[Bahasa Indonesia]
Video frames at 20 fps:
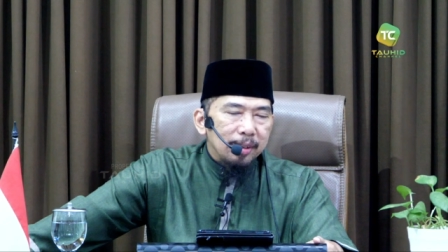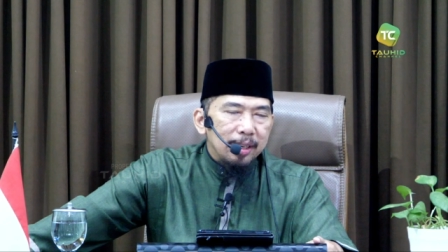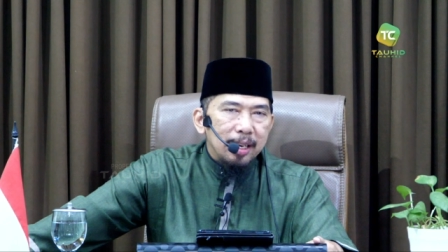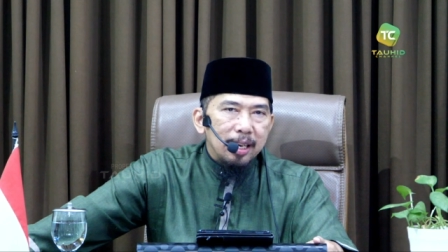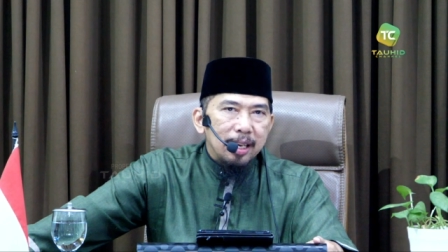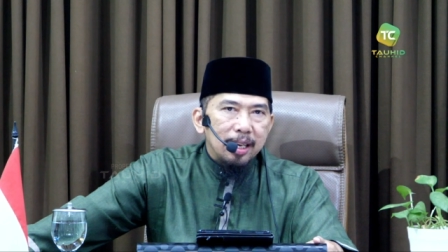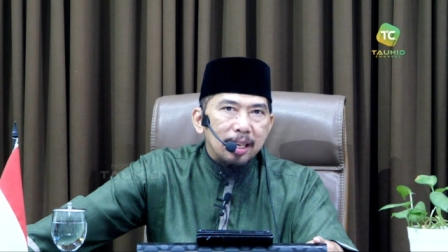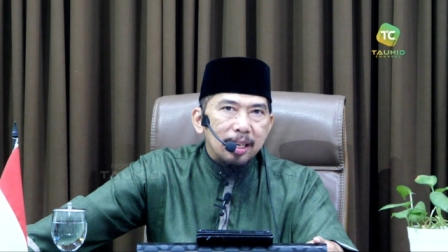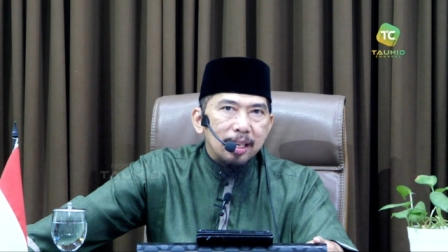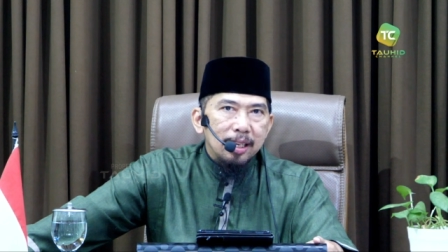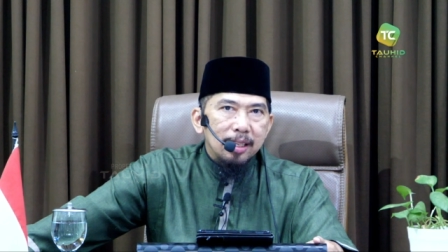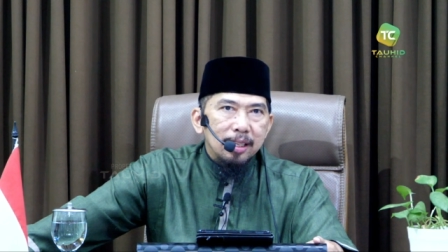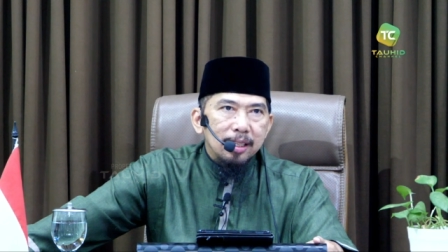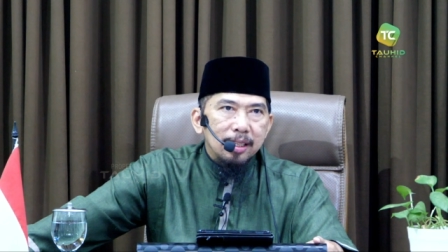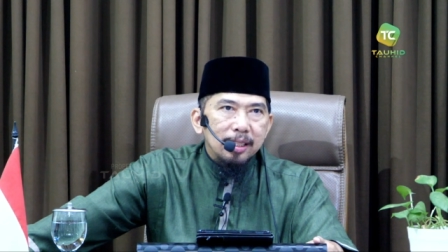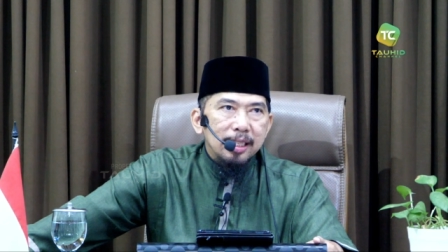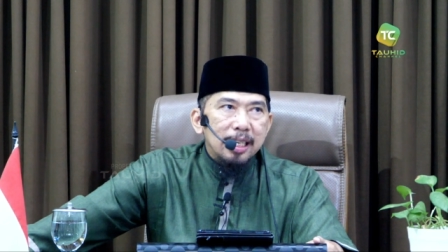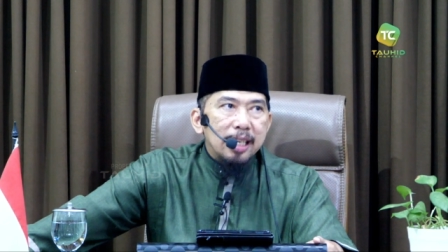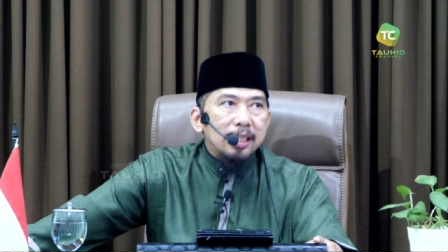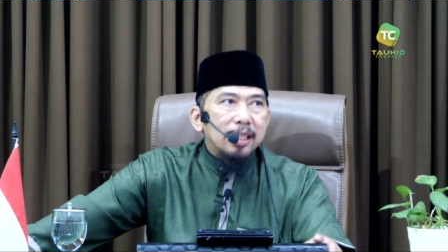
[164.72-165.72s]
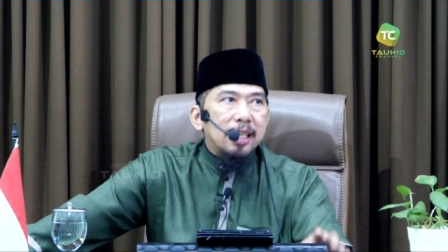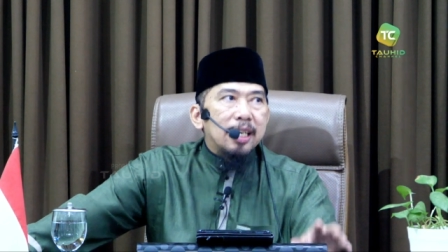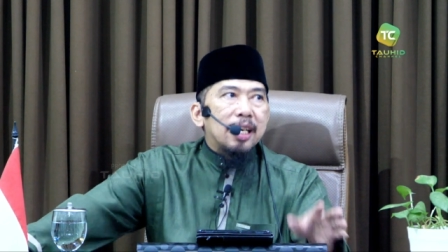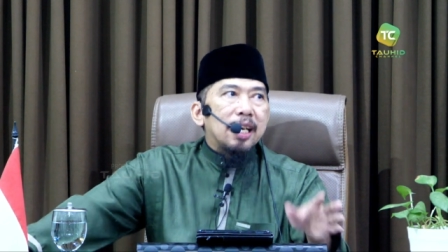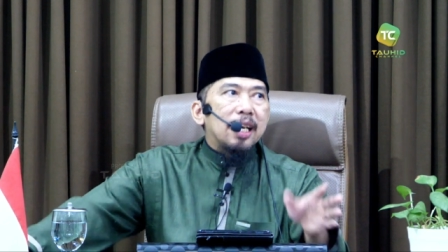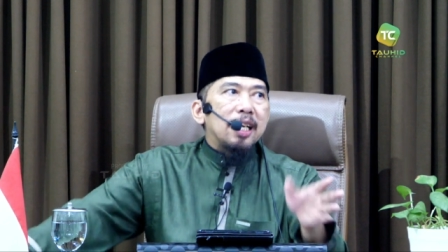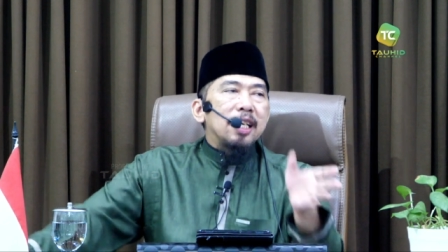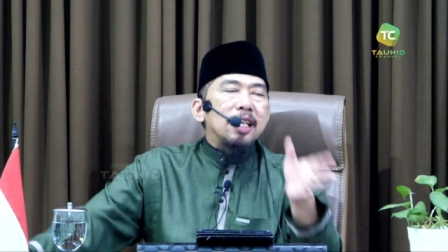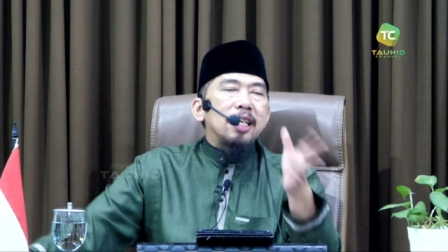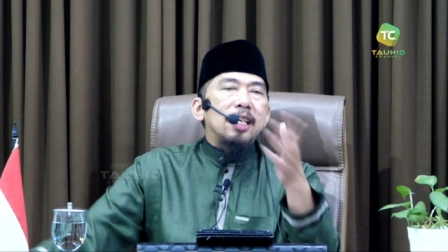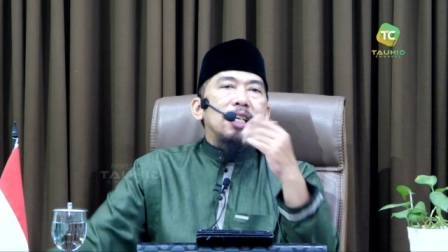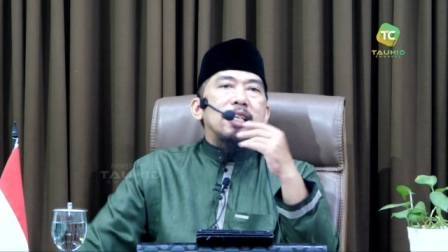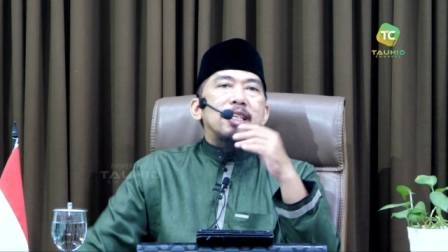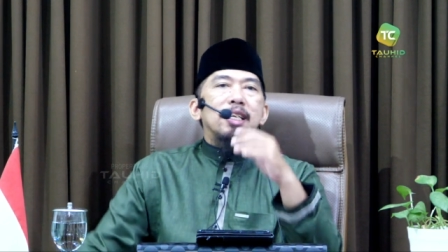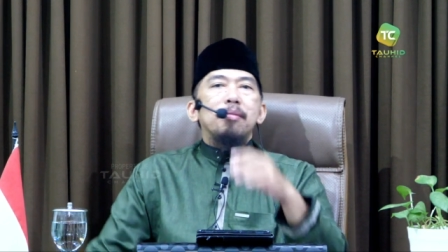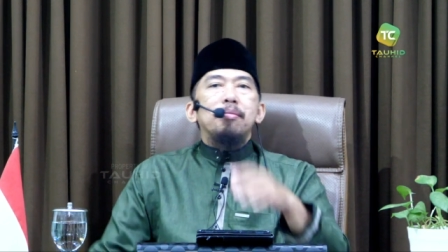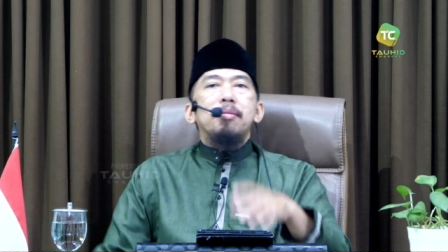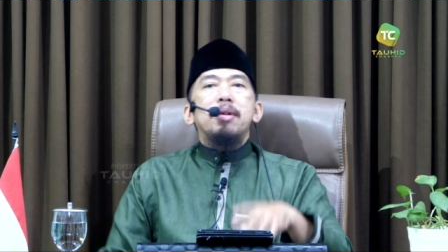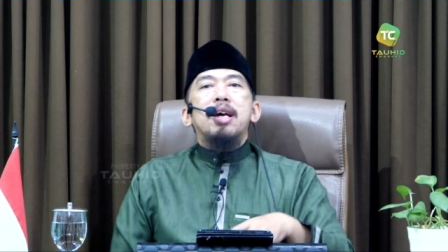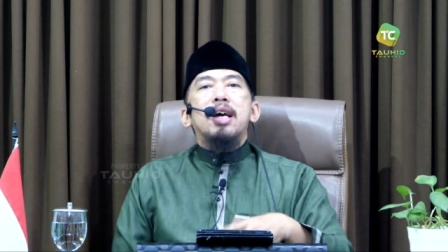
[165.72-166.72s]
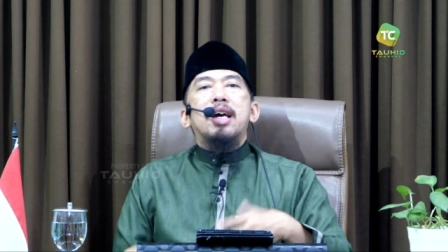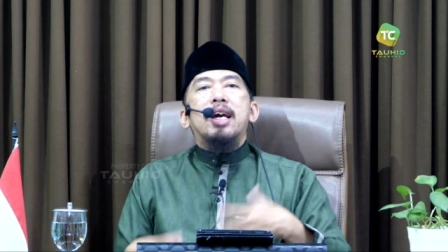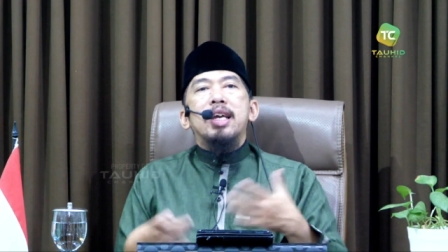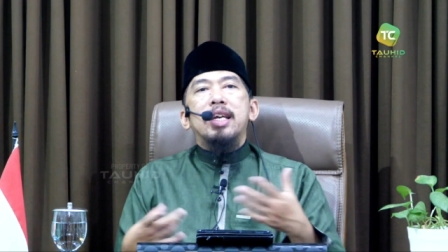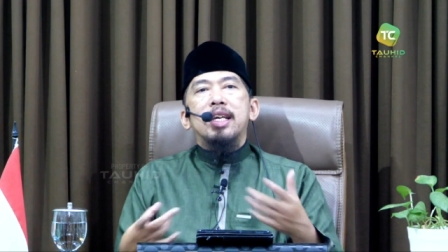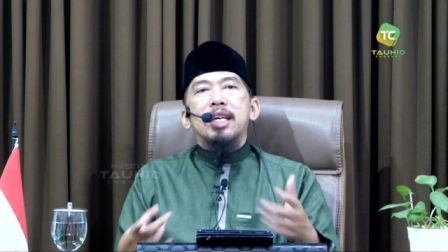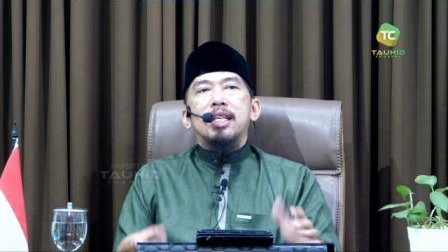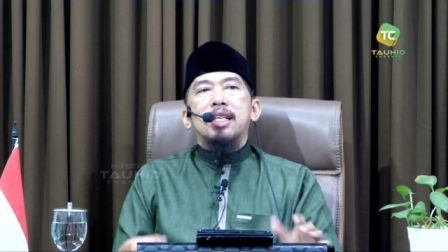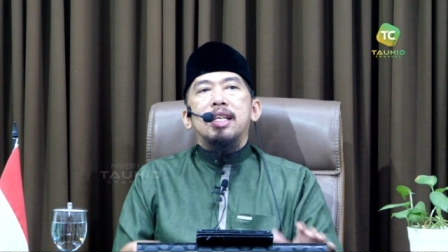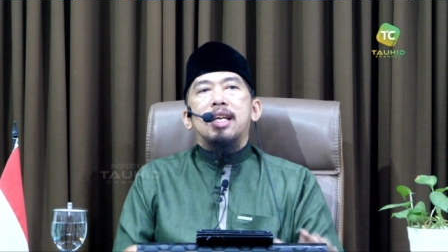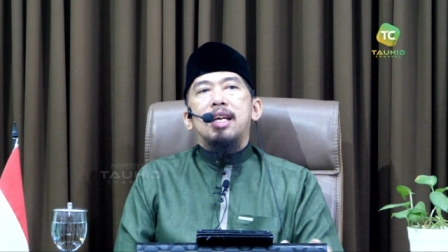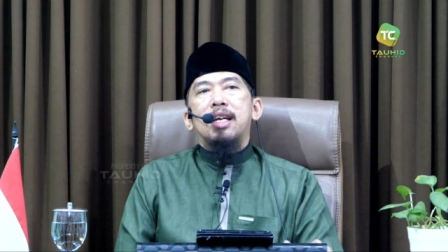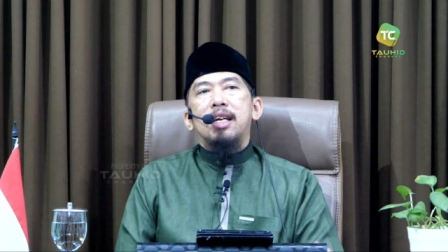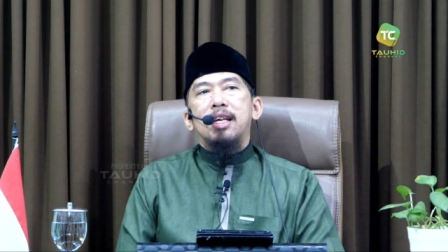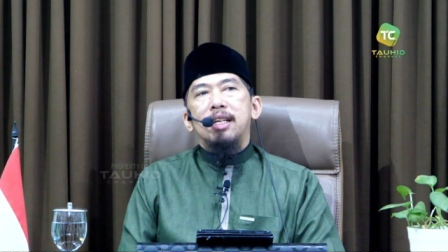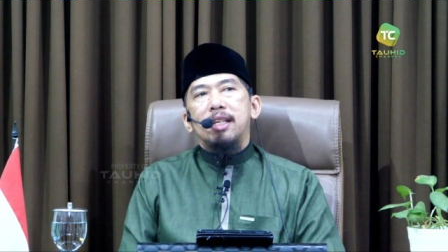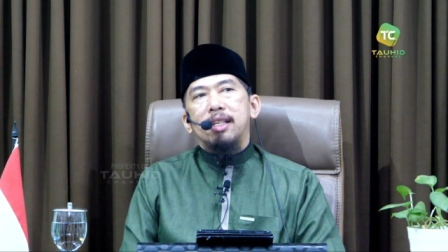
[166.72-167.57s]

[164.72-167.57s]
Ya. Di antara kalian ini sama nggak kayak kita?